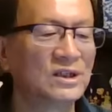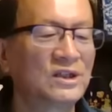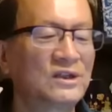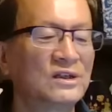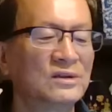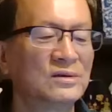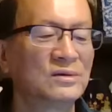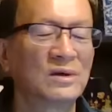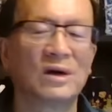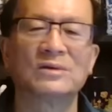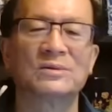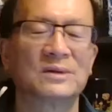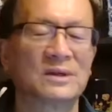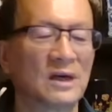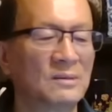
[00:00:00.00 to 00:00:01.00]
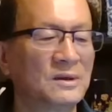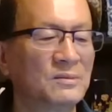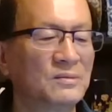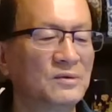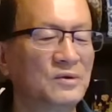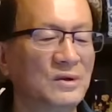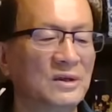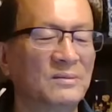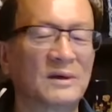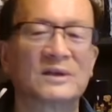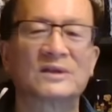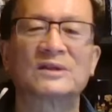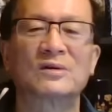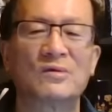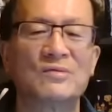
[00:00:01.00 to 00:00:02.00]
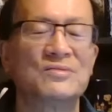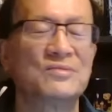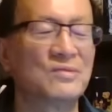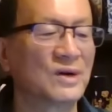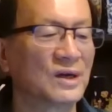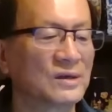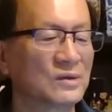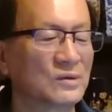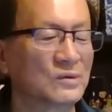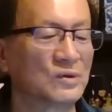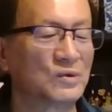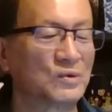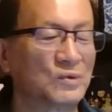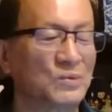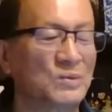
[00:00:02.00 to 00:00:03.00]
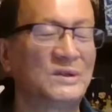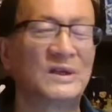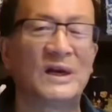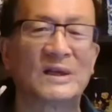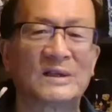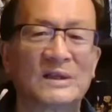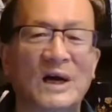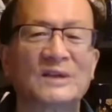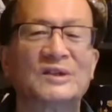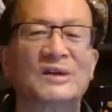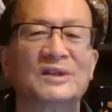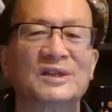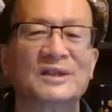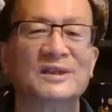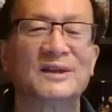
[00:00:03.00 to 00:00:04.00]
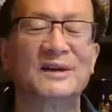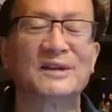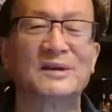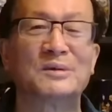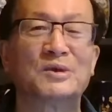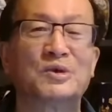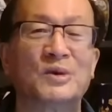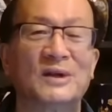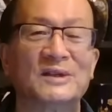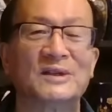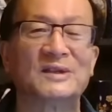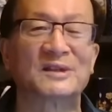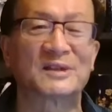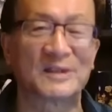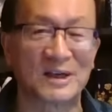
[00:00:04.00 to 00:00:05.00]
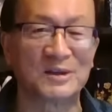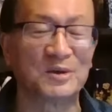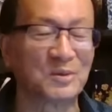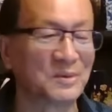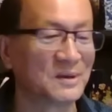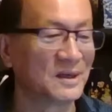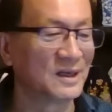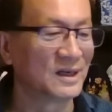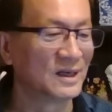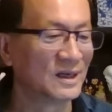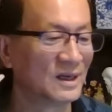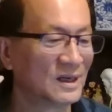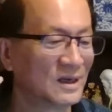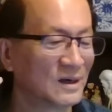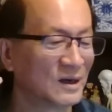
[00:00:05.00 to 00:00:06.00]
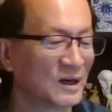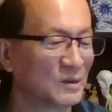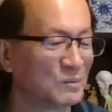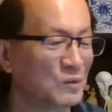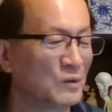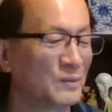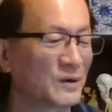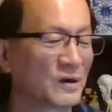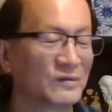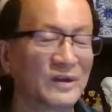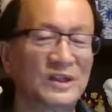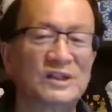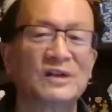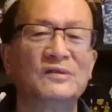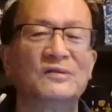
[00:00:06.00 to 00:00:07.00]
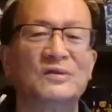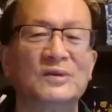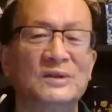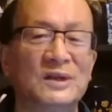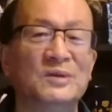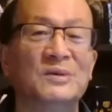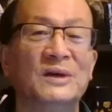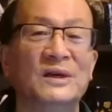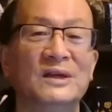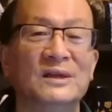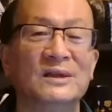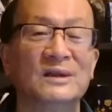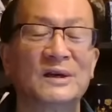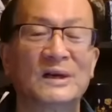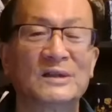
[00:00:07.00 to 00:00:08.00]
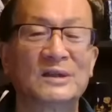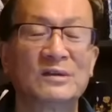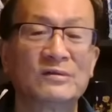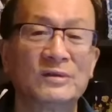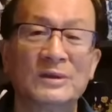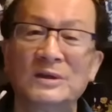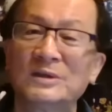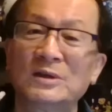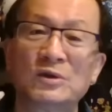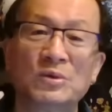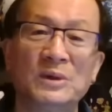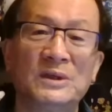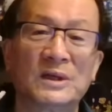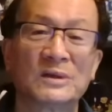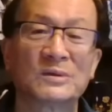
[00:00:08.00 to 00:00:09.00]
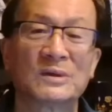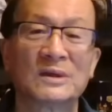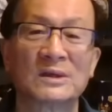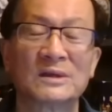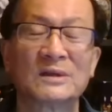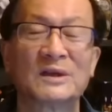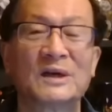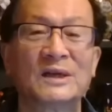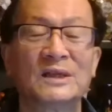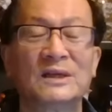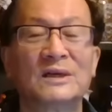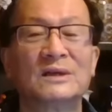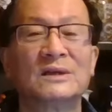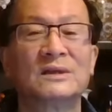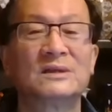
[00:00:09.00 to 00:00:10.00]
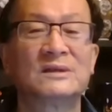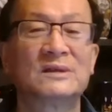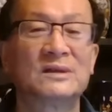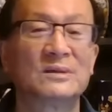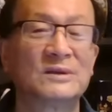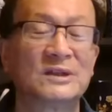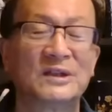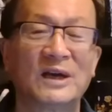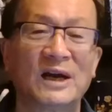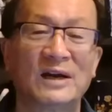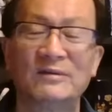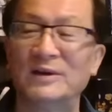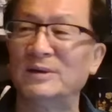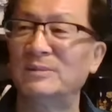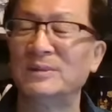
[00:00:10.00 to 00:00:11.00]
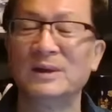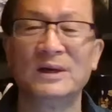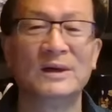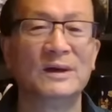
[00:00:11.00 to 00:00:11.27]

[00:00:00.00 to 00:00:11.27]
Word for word: 经慎重考虑，他们决定把这事公布了，就是举械打响敌枪。他们选择是山东，啊，目标为政府人员。你看，政府人员这对上去了。你看那个现在海外